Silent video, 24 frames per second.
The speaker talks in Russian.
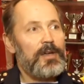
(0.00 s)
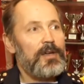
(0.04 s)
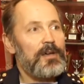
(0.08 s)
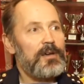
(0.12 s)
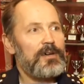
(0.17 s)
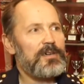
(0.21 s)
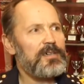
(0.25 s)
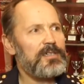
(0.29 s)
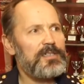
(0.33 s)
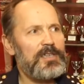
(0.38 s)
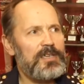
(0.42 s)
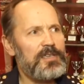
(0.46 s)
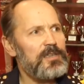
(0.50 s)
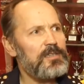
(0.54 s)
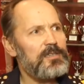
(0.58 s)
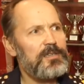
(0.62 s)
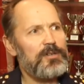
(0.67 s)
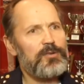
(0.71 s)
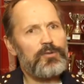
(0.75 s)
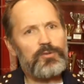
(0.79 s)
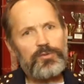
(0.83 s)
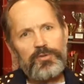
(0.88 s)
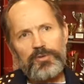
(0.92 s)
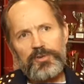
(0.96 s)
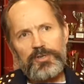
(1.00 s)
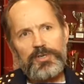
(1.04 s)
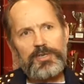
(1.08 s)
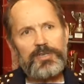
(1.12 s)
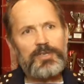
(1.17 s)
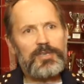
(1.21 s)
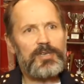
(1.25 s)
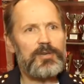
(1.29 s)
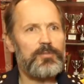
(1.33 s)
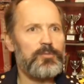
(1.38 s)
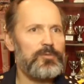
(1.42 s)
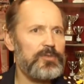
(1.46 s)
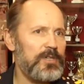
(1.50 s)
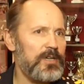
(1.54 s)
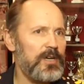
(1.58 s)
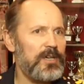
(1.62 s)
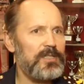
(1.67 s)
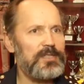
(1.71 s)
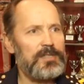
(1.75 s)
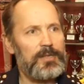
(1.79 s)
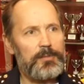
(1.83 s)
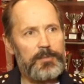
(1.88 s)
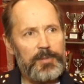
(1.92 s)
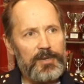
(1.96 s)
где есть и художники, и
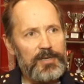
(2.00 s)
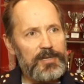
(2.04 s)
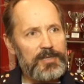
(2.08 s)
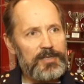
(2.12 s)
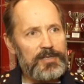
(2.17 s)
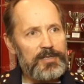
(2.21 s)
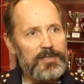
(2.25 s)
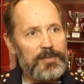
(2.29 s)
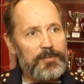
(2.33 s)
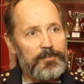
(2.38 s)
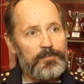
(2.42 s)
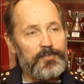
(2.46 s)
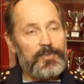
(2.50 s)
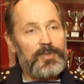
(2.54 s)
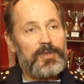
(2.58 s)
музыканты, и поэты,